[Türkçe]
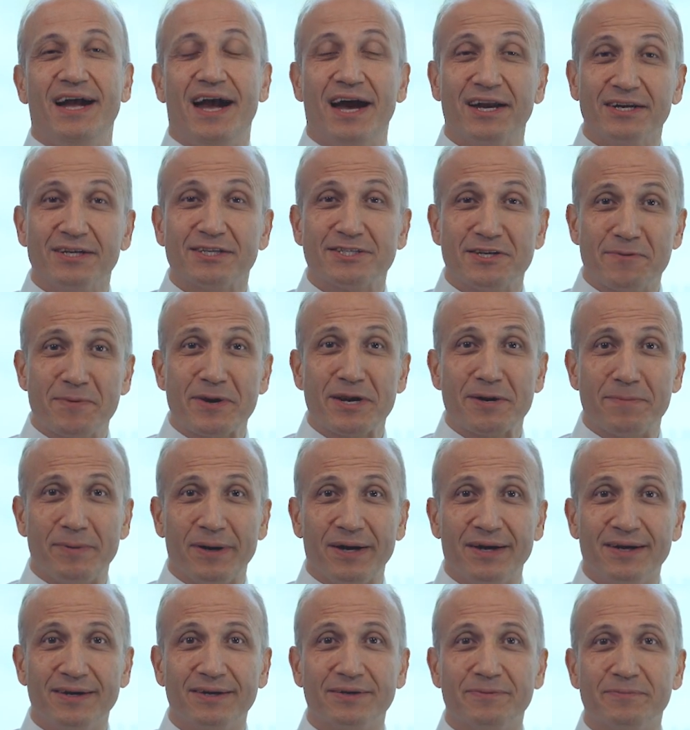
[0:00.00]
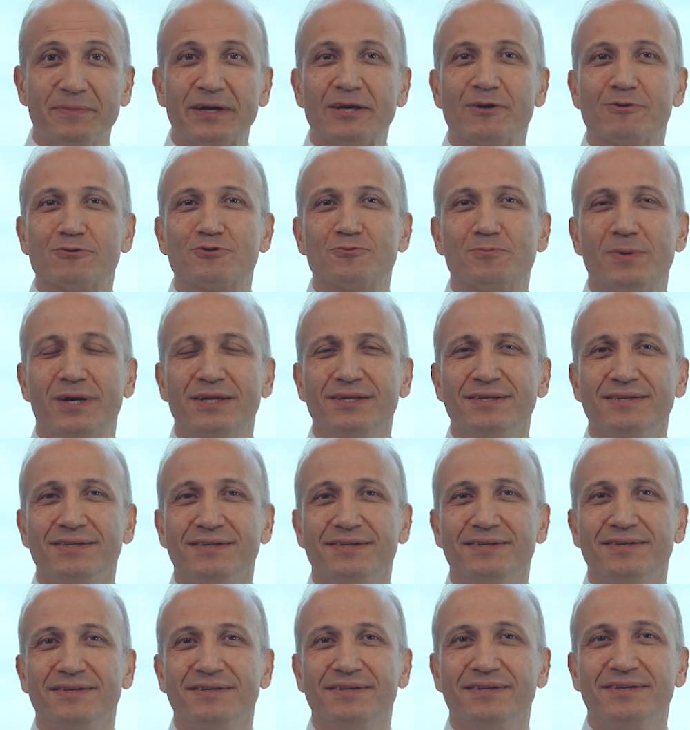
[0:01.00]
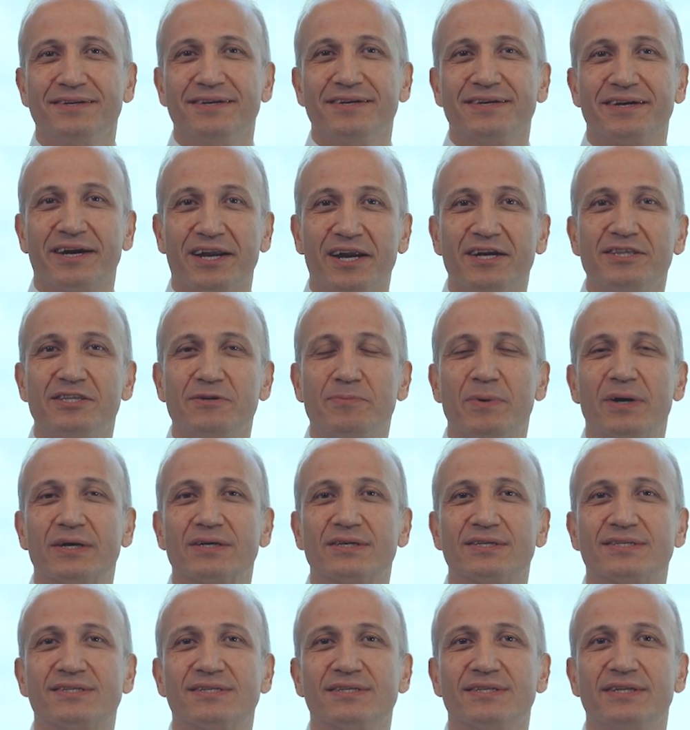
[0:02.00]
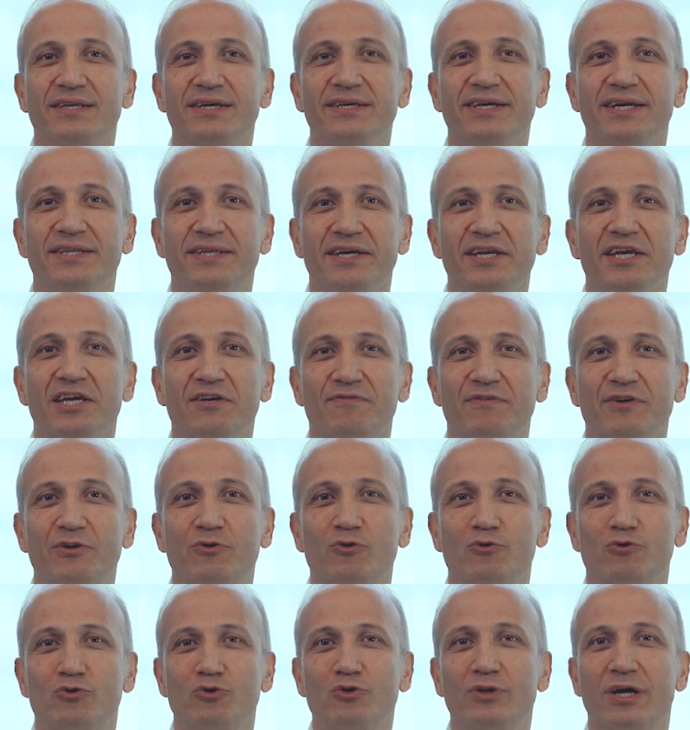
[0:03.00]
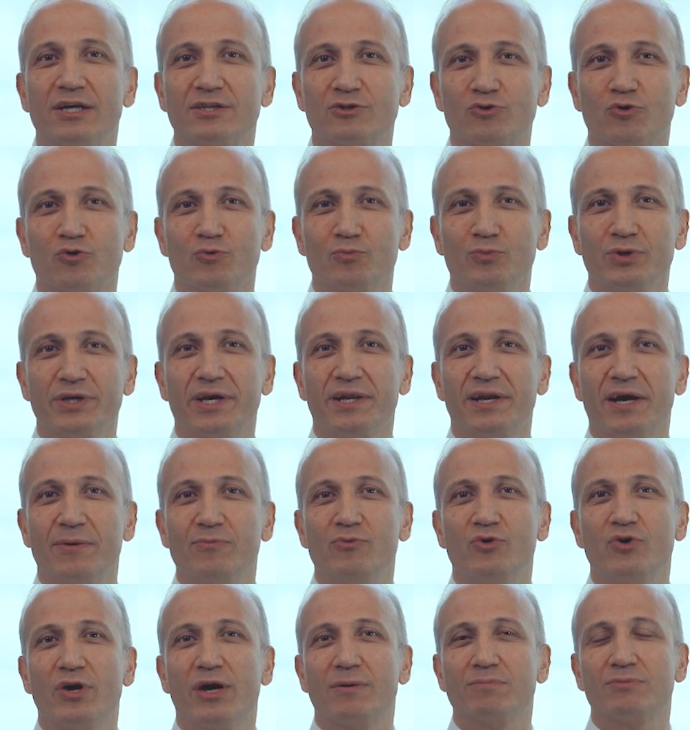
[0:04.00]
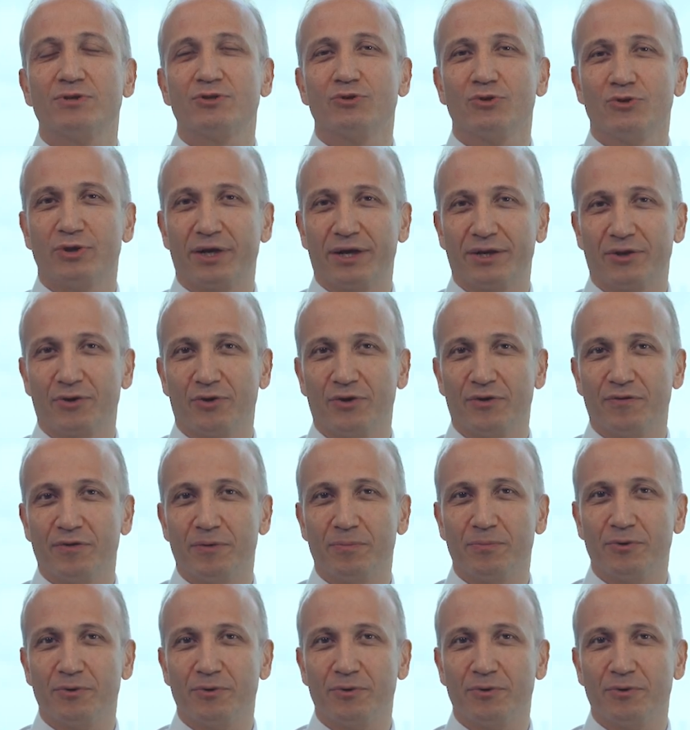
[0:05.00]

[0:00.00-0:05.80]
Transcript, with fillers: Herkese merhaba, ben Osman. Garanti Bankası'nda yetenek ve kültürden sorumlu genel müdür yardımcısı olarak görev